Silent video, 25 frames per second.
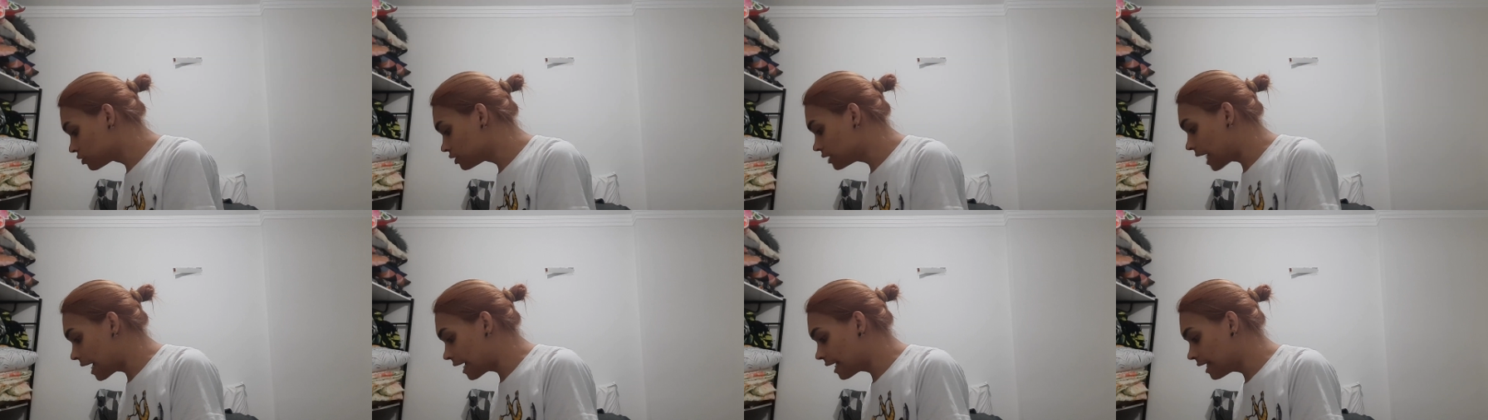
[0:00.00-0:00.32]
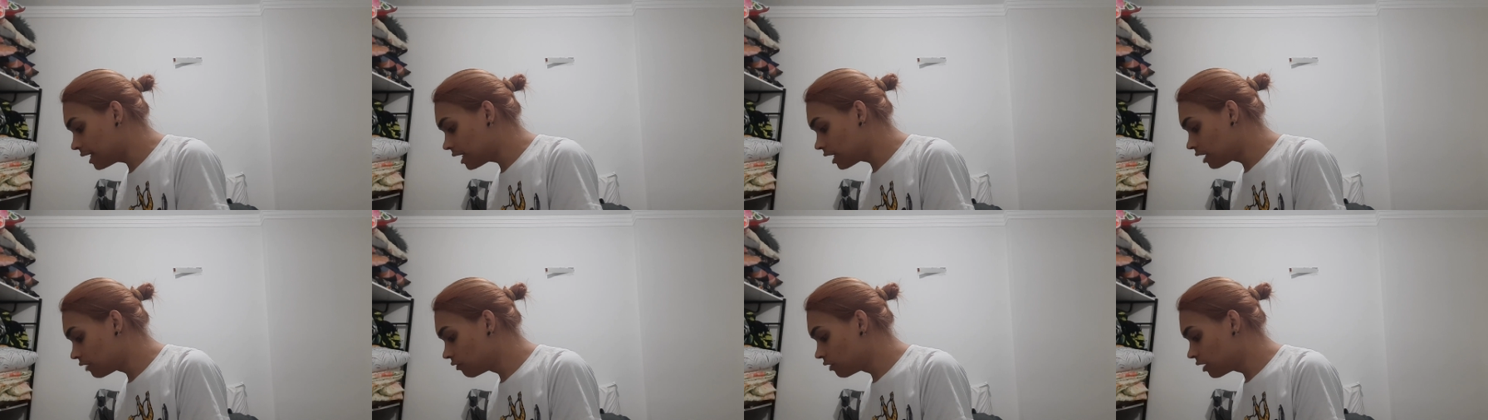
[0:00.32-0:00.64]

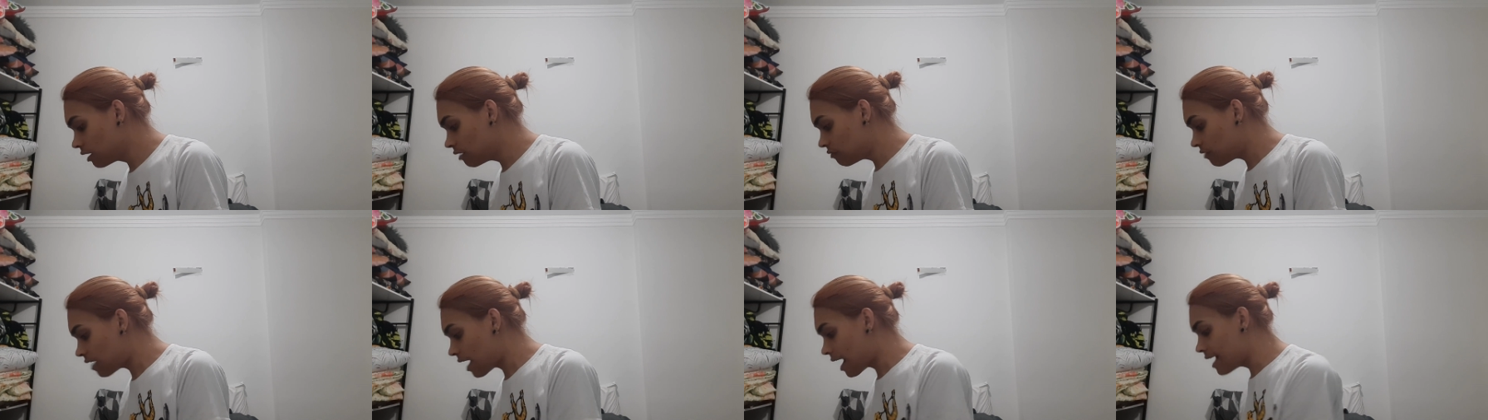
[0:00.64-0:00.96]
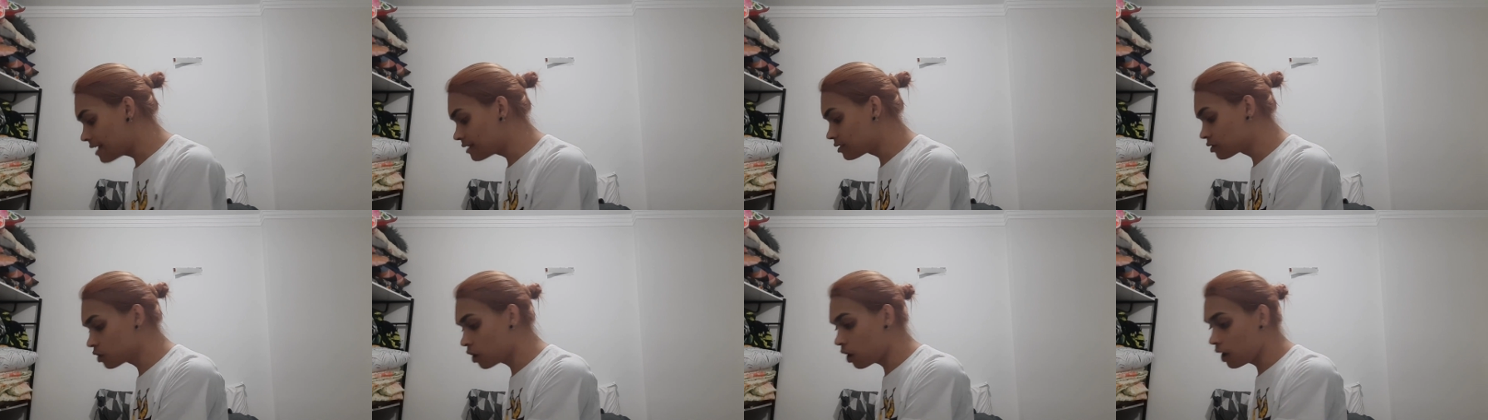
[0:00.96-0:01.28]
Daqui que eu vou
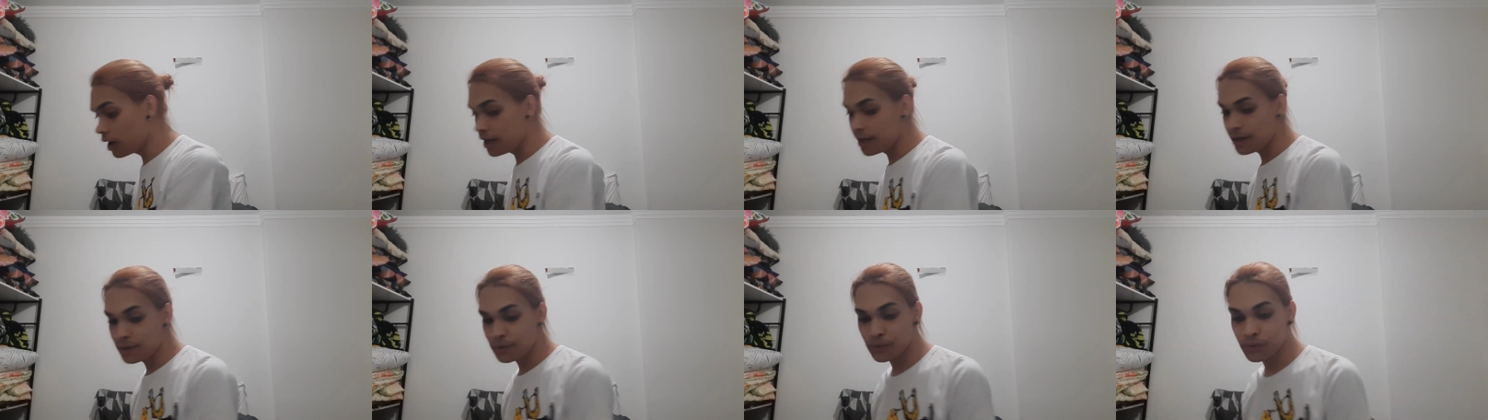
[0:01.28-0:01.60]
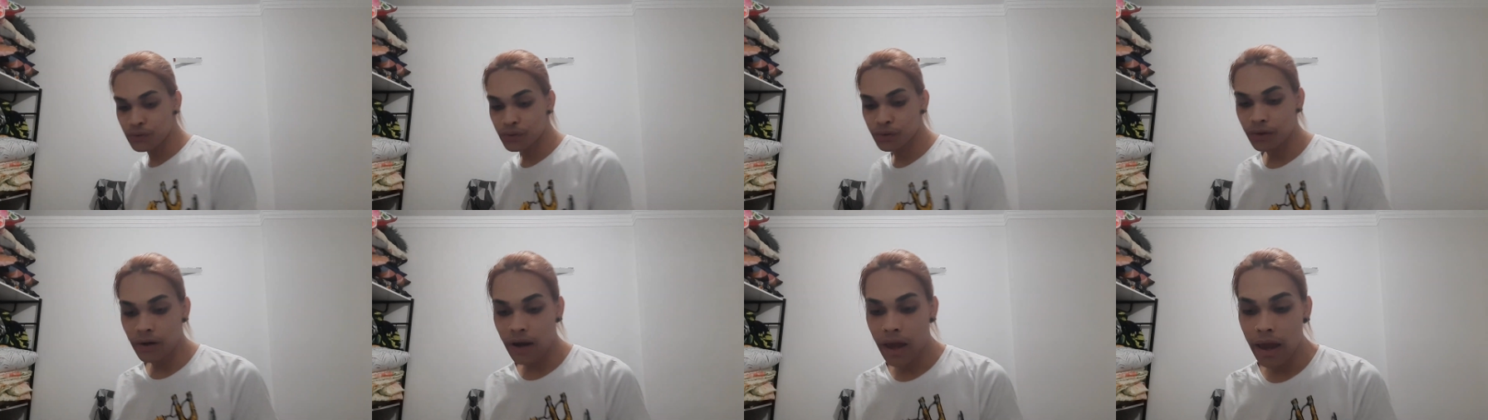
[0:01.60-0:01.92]
levar é só
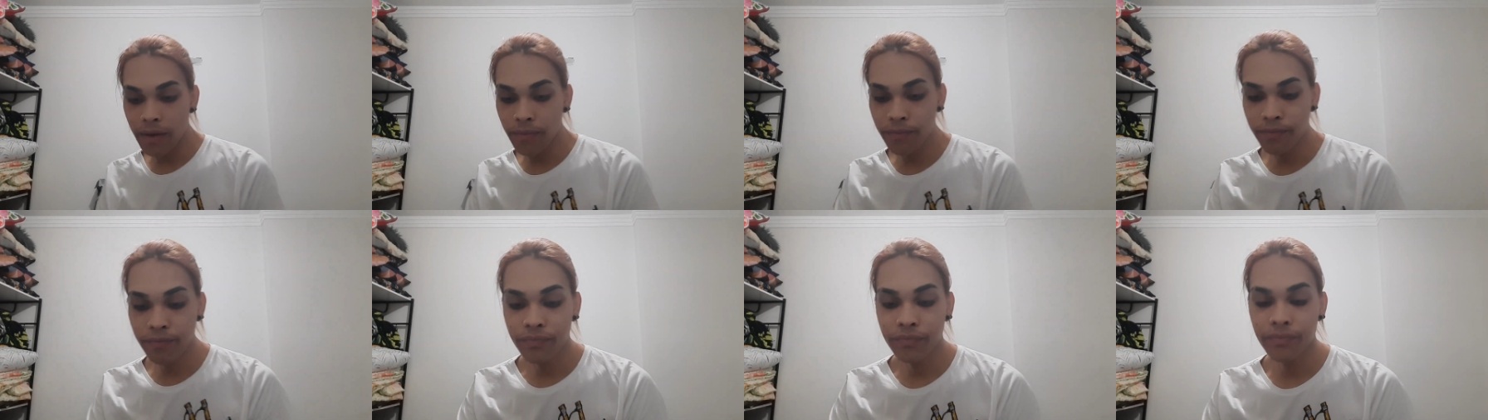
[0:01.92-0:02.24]
isso, né?